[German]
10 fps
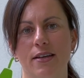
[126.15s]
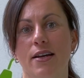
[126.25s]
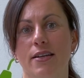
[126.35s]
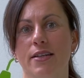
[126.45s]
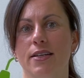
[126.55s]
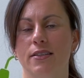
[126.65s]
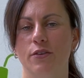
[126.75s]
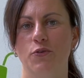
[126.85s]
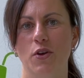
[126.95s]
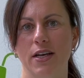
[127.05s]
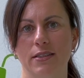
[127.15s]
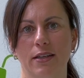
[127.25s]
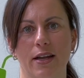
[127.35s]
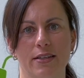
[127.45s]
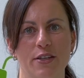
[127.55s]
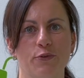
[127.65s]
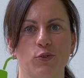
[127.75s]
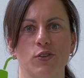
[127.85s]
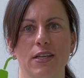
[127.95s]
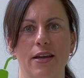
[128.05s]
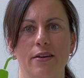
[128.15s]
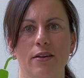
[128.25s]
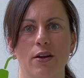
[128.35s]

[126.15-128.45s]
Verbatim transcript: nicht das Gefühl hast, kreativ zu sein